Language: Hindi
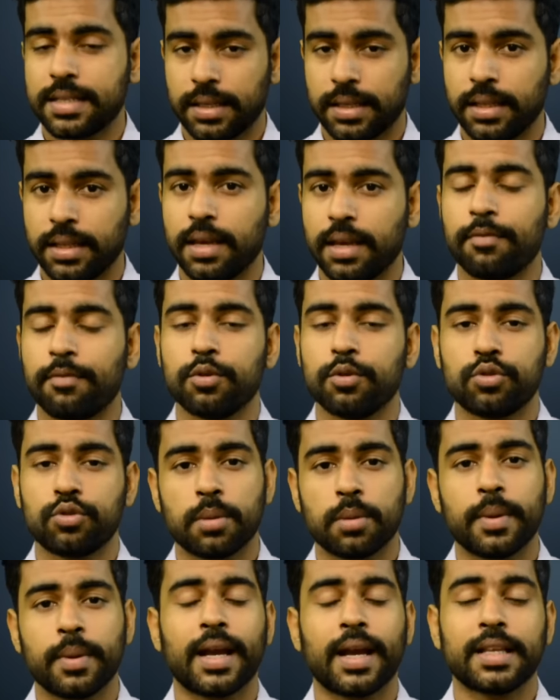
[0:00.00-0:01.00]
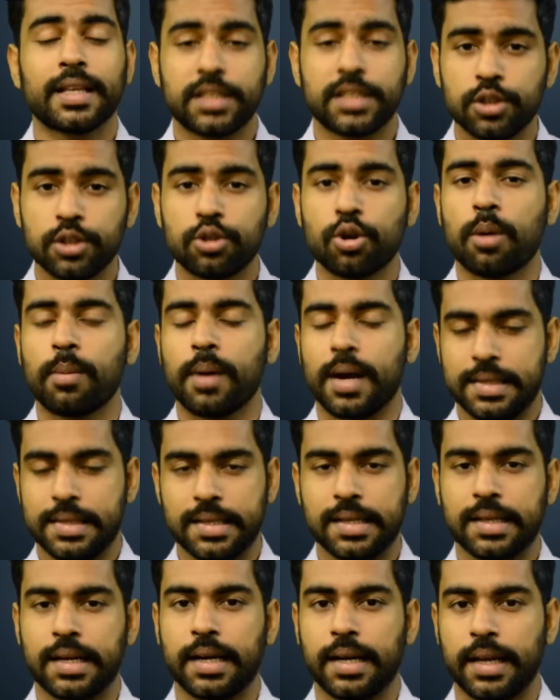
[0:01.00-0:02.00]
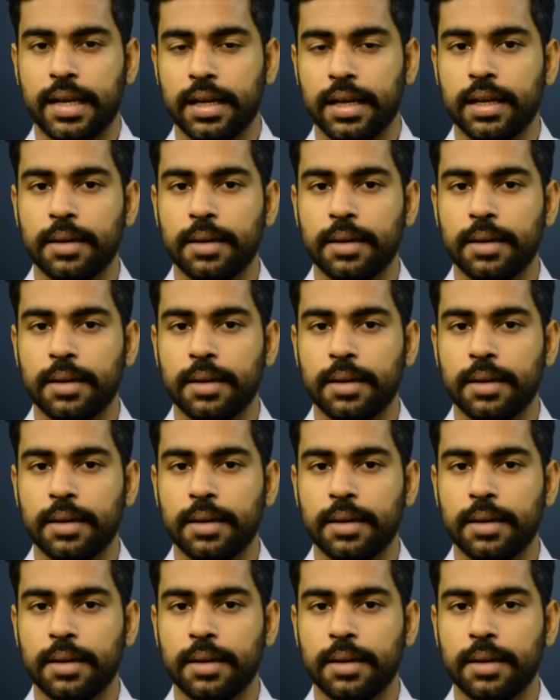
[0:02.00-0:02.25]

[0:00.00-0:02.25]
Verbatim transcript: सकती है फ्यूचर में एक अच्छी जॉब हासिल करने के लिए